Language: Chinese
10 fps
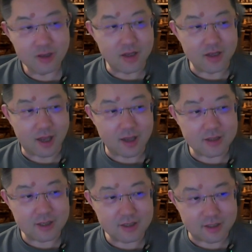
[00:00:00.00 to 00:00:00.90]
你还
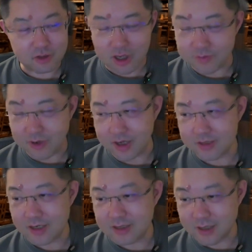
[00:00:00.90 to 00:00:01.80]
这次给不给？
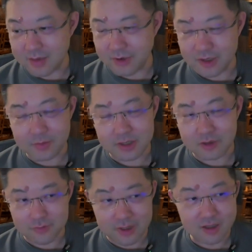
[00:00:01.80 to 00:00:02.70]
下次给不给？他每次
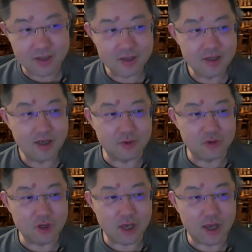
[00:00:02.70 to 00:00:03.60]
都问你。啊，
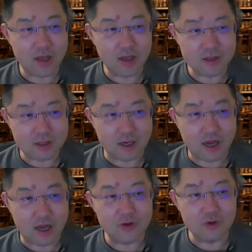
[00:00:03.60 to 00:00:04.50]
对于这个
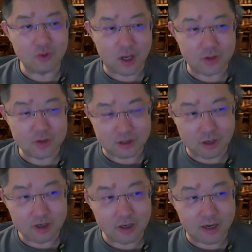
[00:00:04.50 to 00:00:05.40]
iPhone 用户来说，其实
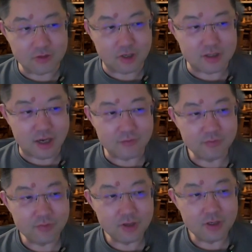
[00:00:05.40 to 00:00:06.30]
要更安全一些。
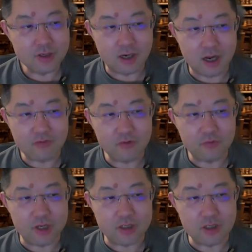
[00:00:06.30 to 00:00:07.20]
iPhone
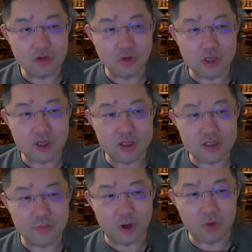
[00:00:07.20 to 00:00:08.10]
本身对于隐
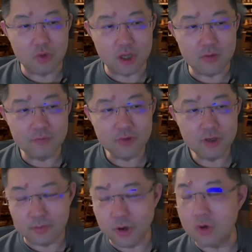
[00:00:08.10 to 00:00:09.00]
私保护呢，
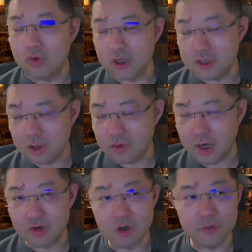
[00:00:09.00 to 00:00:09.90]
保护的相对
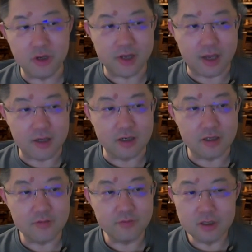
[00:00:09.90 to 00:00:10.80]
来说是比较严格
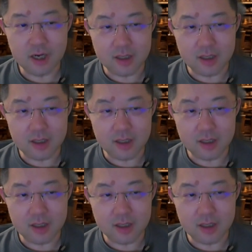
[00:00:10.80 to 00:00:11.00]
的，差